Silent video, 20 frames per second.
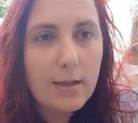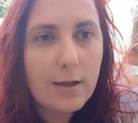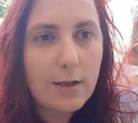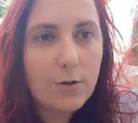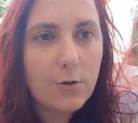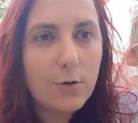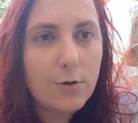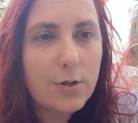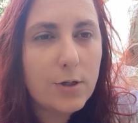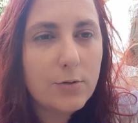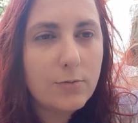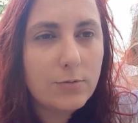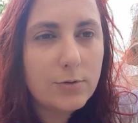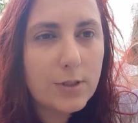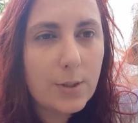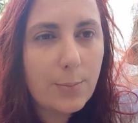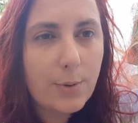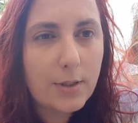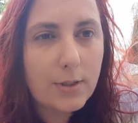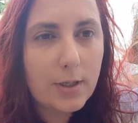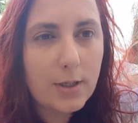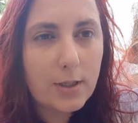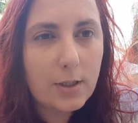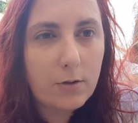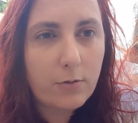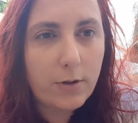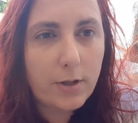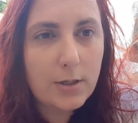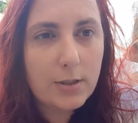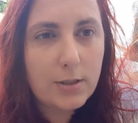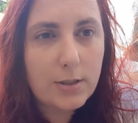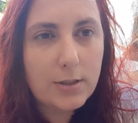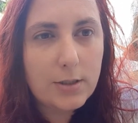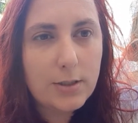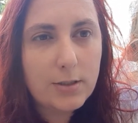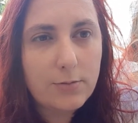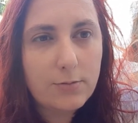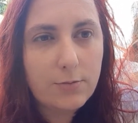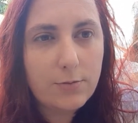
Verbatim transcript: Et donc quand vous apprendrez à découvrir Lily,